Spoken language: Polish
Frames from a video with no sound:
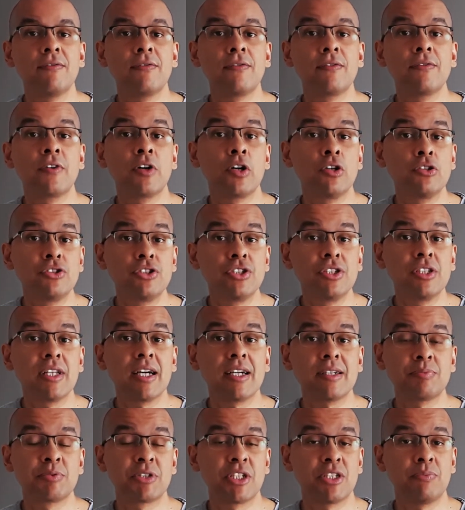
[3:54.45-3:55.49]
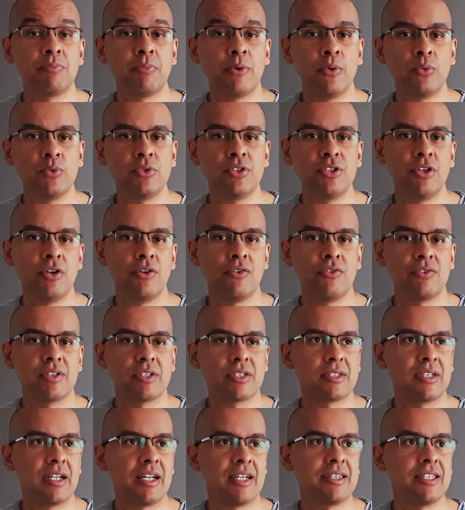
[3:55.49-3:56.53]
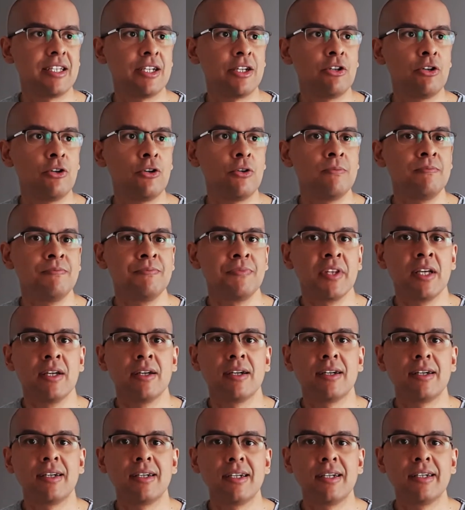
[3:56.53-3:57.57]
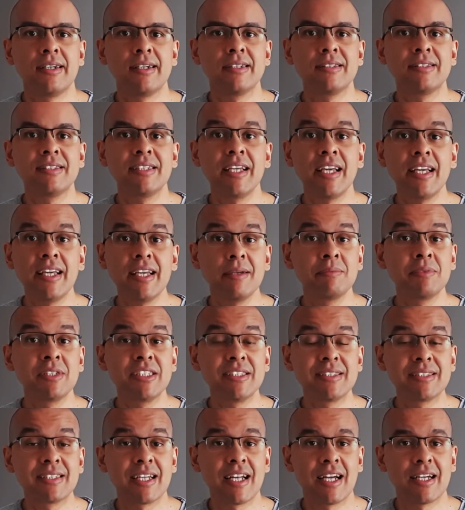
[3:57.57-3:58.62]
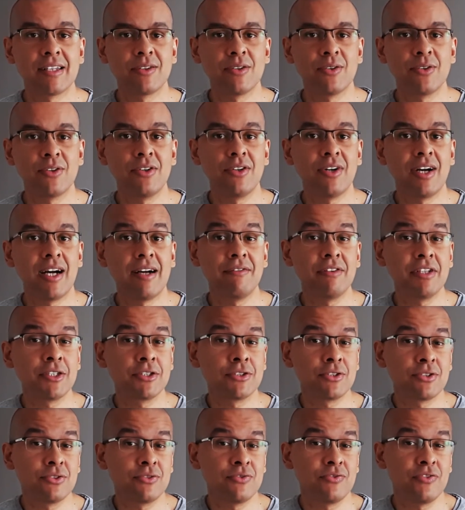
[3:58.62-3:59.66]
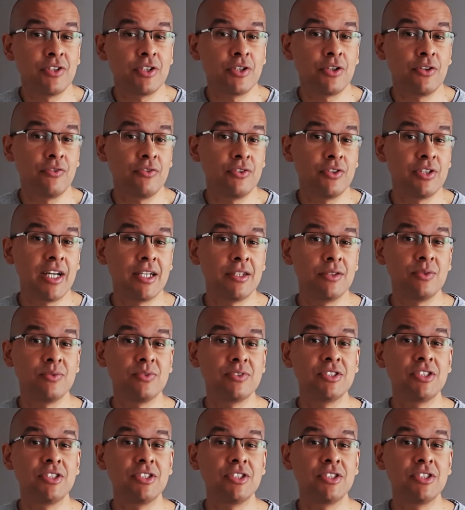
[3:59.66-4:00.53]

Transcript: w godzinach przedpołudniowych. Dlatego nie jem nic rano, a większość węglowodanów